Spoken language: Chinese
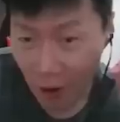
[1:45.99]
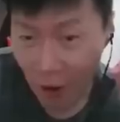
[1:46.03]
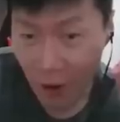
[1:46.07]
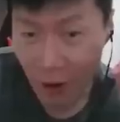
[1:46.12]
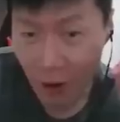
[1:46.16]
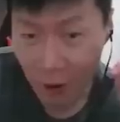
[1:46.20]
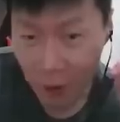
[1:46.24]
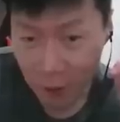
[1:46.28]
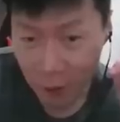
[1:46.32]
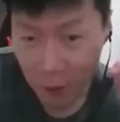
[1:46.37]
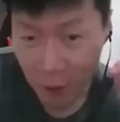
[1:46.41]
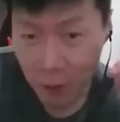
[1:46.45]

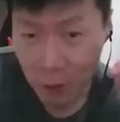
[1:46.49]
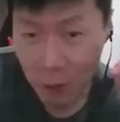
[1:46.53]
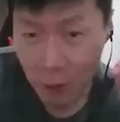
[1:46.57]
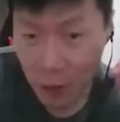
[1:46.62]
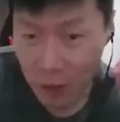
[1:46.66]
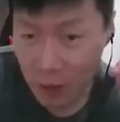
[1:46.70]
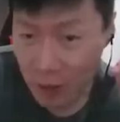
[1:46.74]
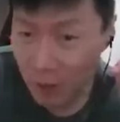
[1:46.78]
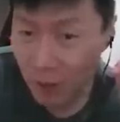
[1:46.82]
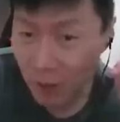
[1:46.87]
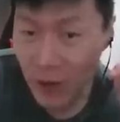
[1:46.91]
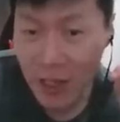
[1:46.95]
哦，所以
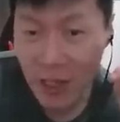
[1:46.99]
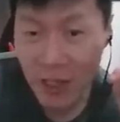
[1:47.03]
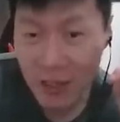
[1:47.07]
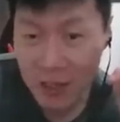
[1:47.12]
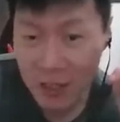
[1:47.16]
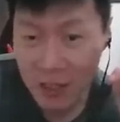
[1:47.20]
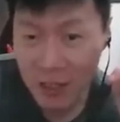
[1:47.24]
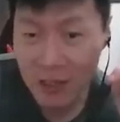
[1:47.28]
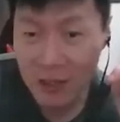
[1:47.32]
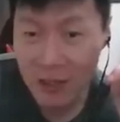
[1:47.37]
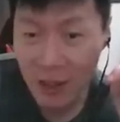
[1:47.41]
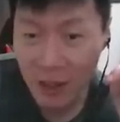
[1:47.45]
说这非常
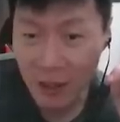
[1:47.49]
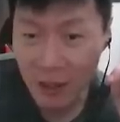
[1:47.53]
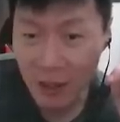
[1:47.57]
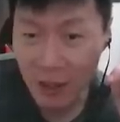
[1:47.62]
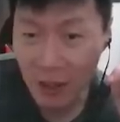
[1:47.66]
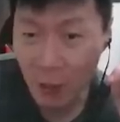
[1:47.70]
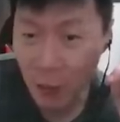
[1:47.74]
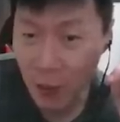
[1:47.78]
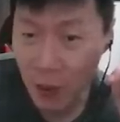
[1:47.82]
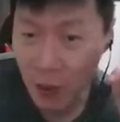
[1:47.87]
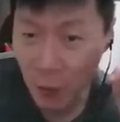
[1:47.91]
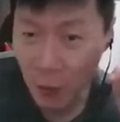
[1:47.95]
吸引人
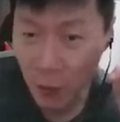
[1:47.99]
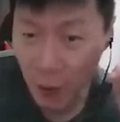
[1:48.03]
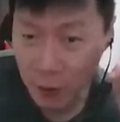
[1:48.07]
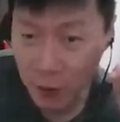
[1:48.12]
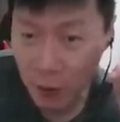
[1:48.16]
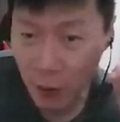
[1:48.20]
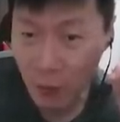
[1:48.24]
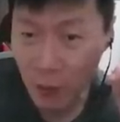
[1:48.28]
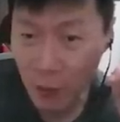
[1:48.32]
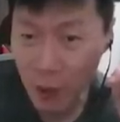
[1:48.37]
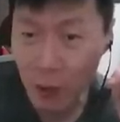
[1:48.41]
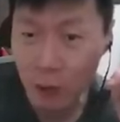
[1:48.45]
的，我也
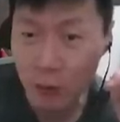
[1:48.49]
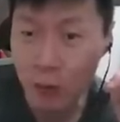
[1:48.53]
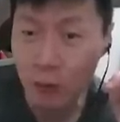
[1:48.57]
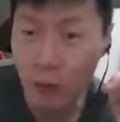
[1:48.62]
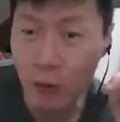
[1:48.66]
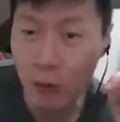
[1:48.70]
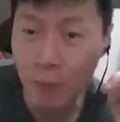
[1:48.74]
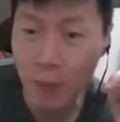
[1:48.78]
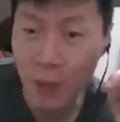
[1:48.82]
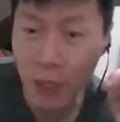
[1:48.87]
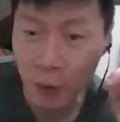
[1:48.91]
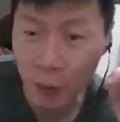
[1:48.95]
完全没有去
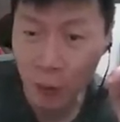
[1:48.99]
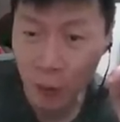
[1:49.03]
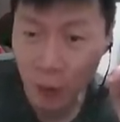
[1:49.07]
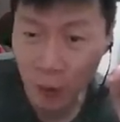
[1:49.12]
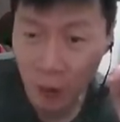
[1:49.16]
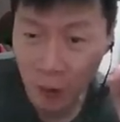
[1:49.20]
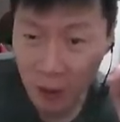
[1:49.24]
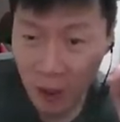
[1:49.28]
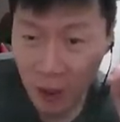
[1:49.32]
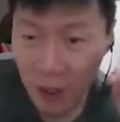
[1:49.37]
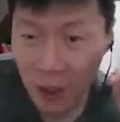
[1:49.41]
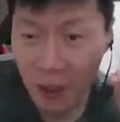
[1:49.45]
过美
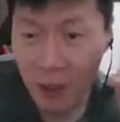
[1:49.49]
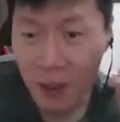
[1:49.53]
国，